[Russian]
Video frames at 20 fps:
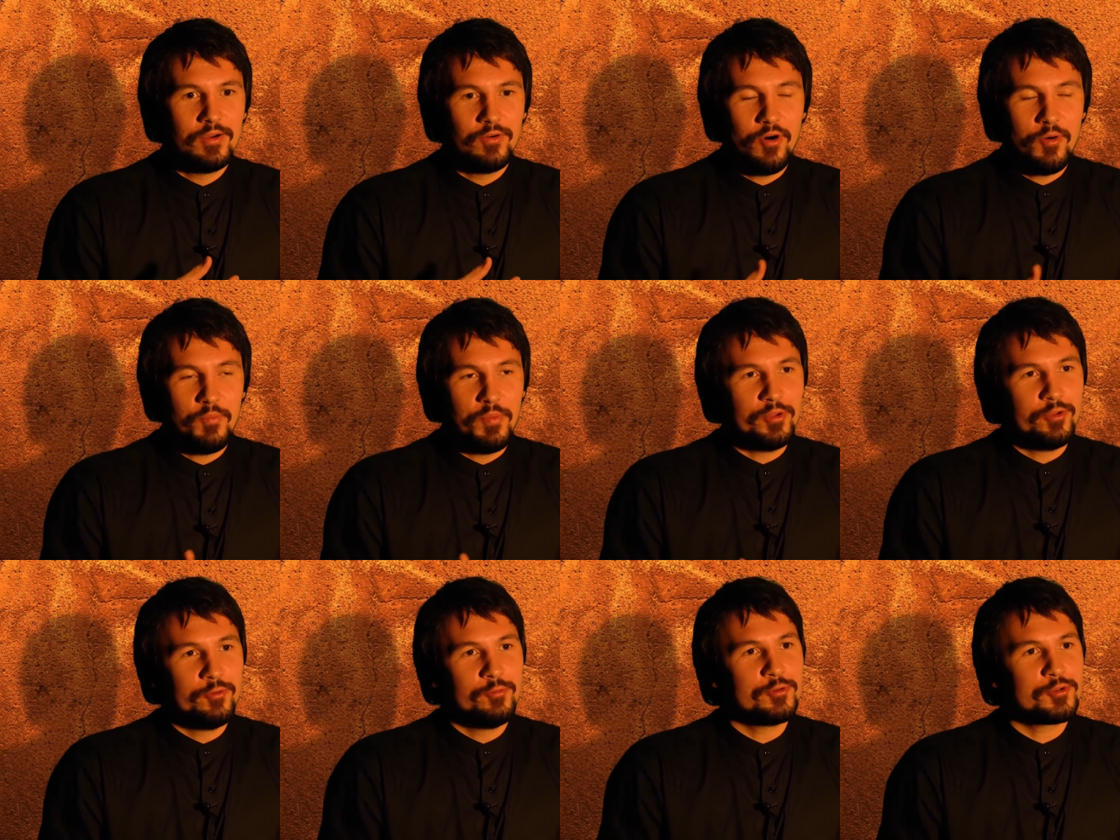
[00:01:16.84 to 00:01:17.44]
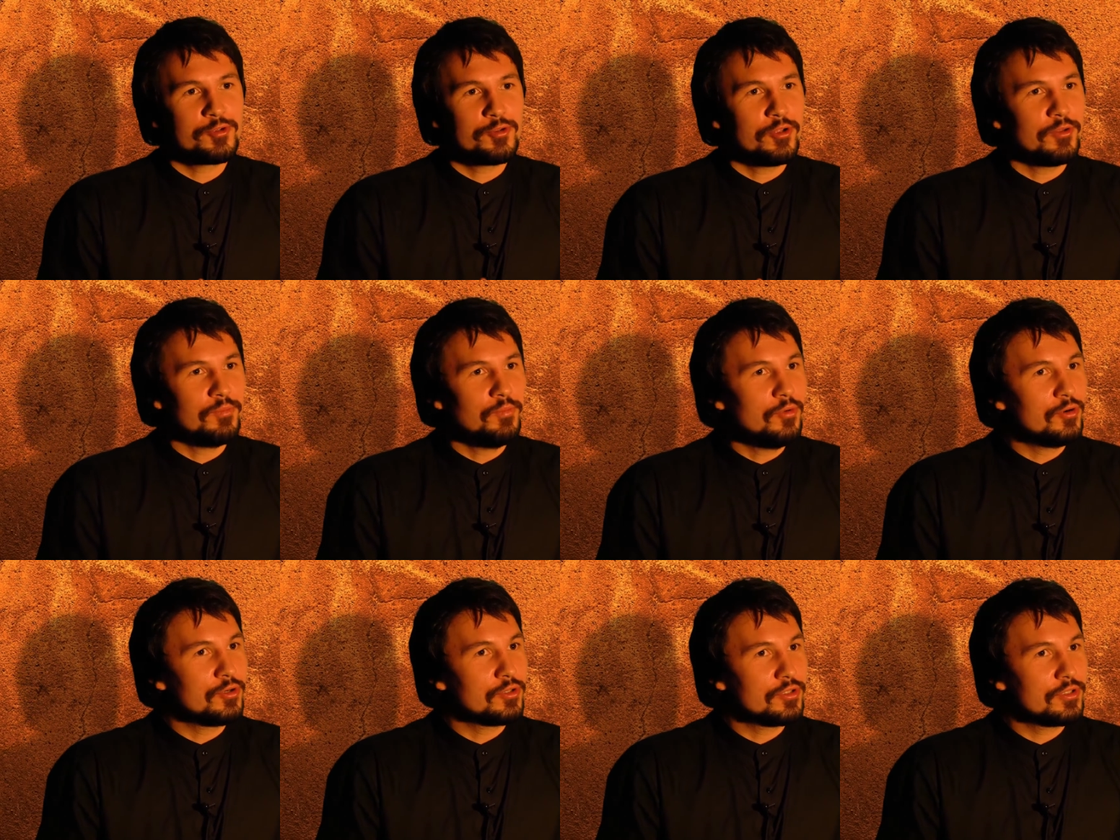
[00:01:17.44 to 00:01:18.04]
Он подумал, что это
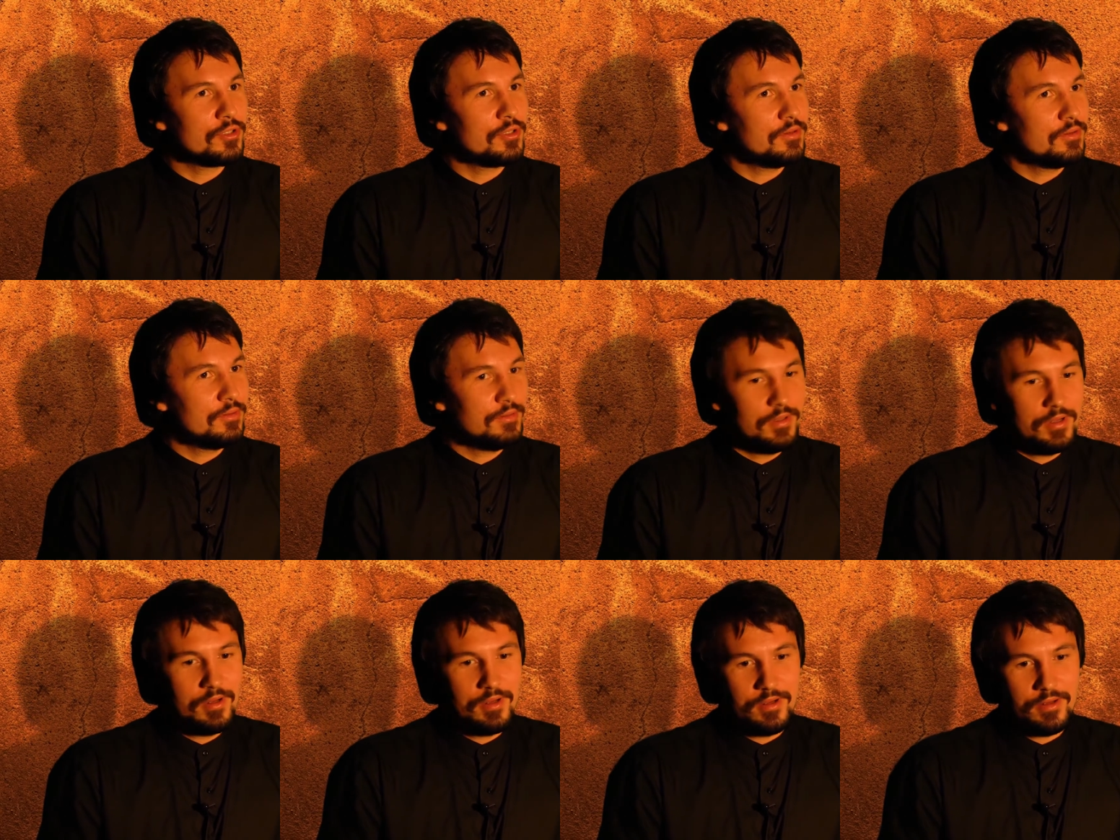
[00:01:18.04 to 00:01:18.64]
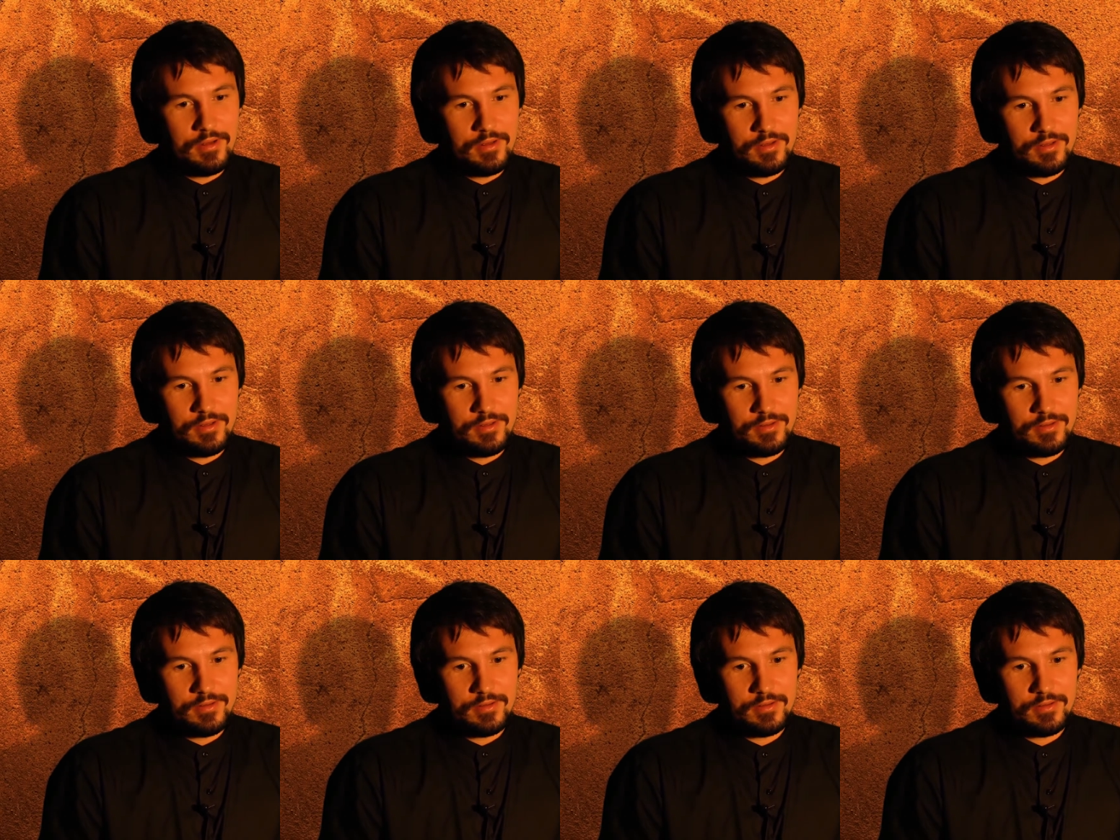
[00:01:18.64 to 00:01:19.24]
может на
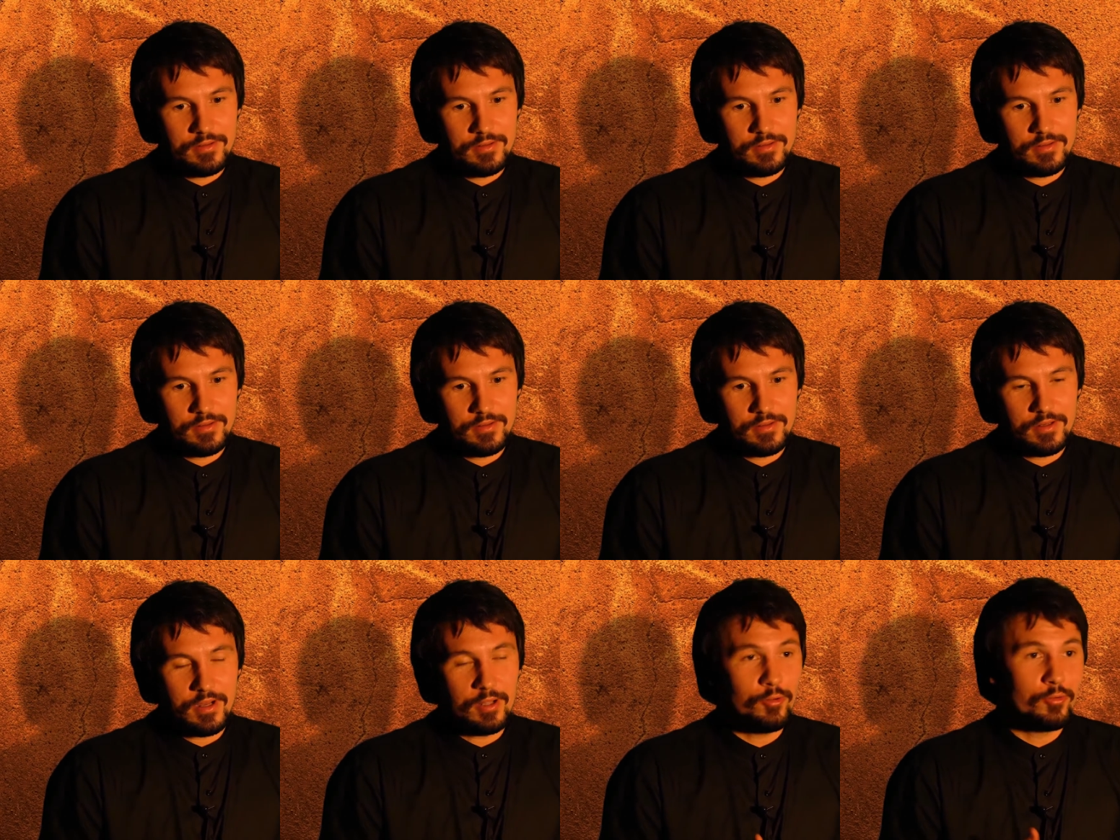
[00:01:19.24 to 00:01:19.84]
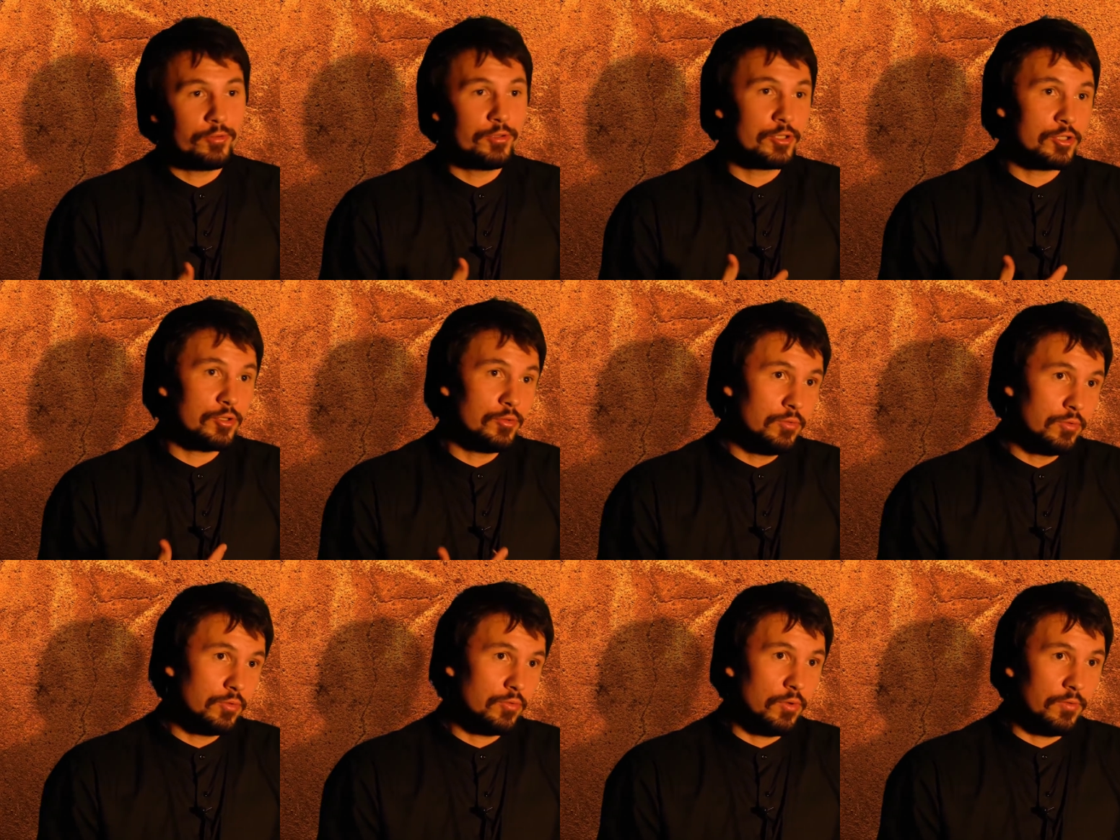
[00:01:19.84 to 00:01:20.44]
голодный
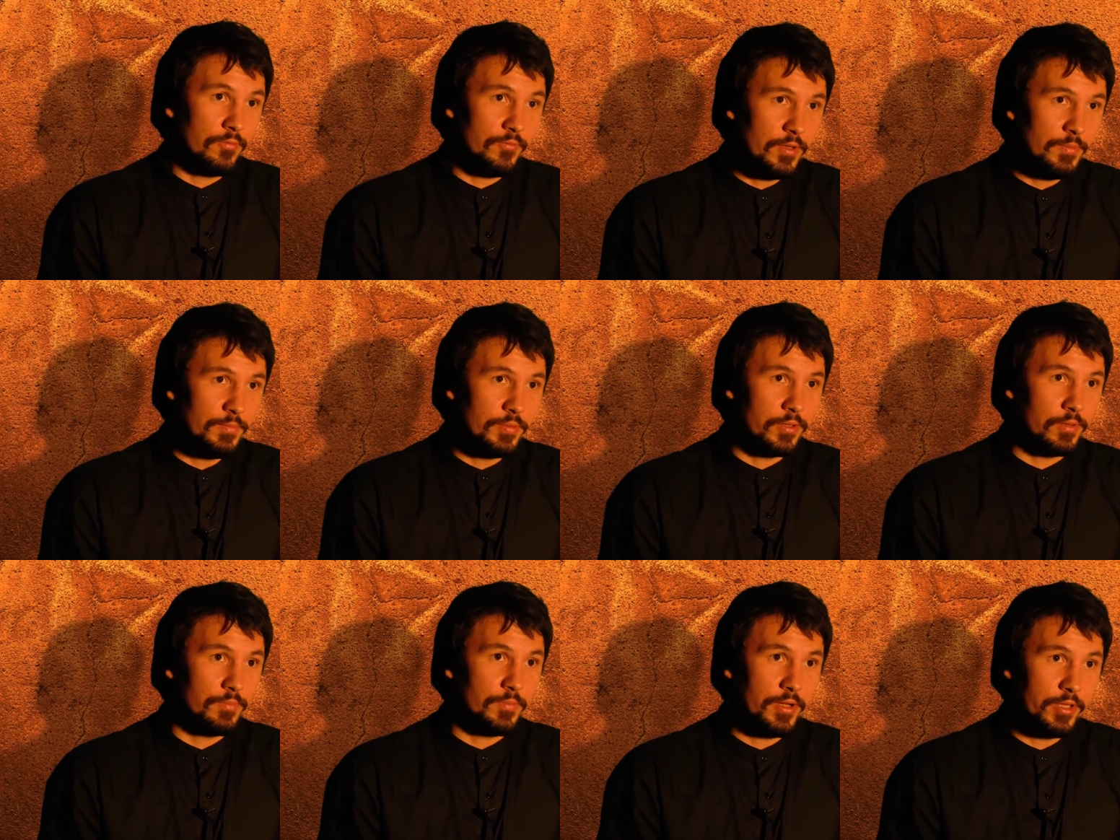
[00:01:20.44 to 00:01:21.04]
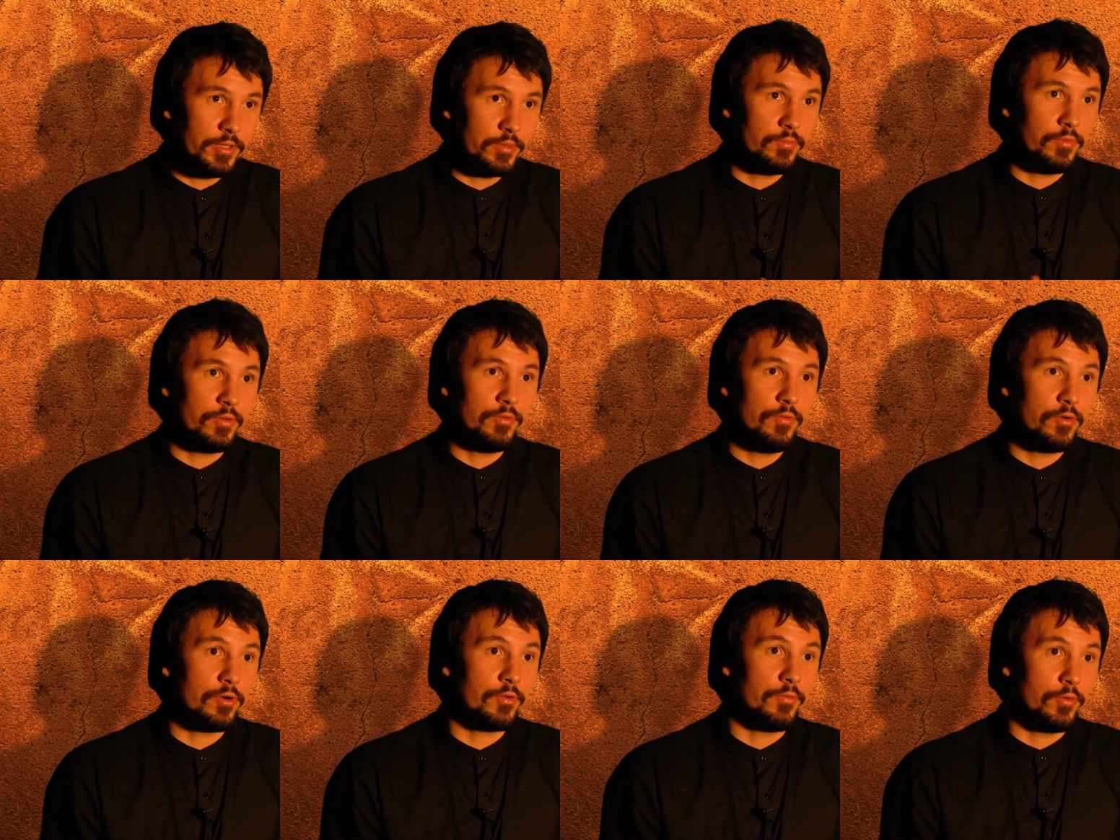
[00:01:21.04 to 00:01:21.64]
желудок, он выпил, поэтому
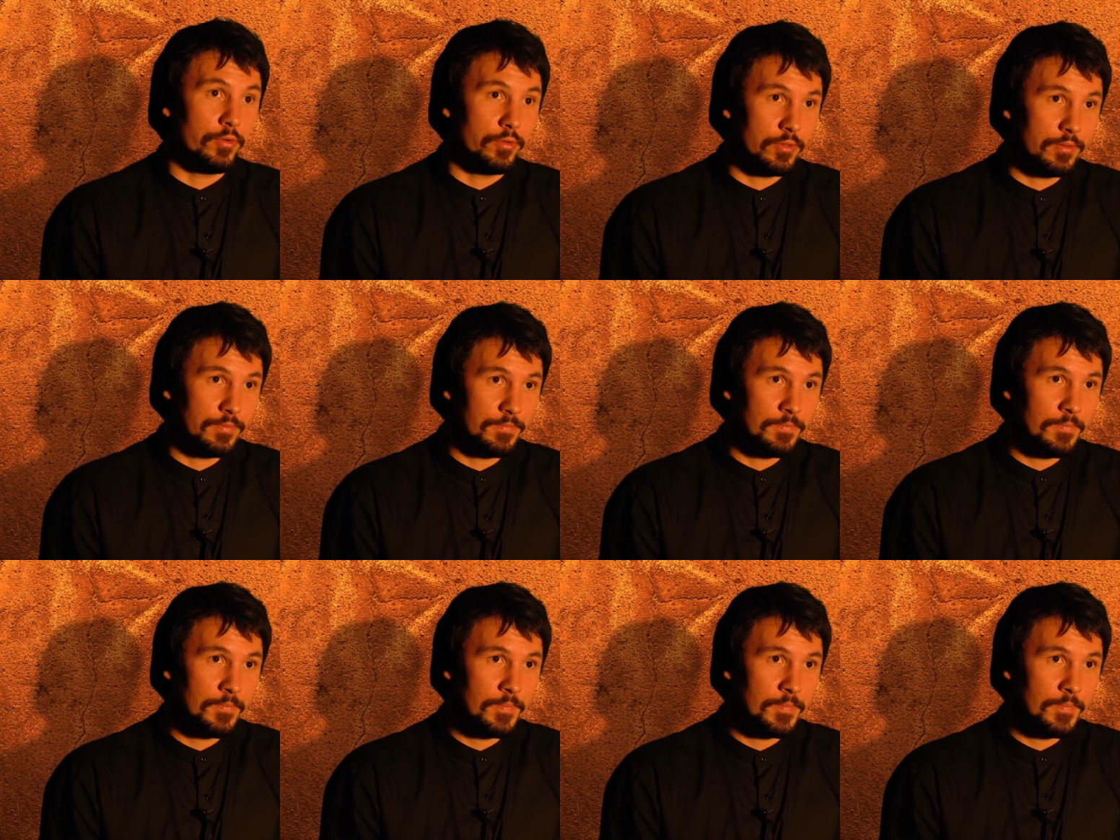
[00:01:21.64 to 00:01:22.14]
его рвет.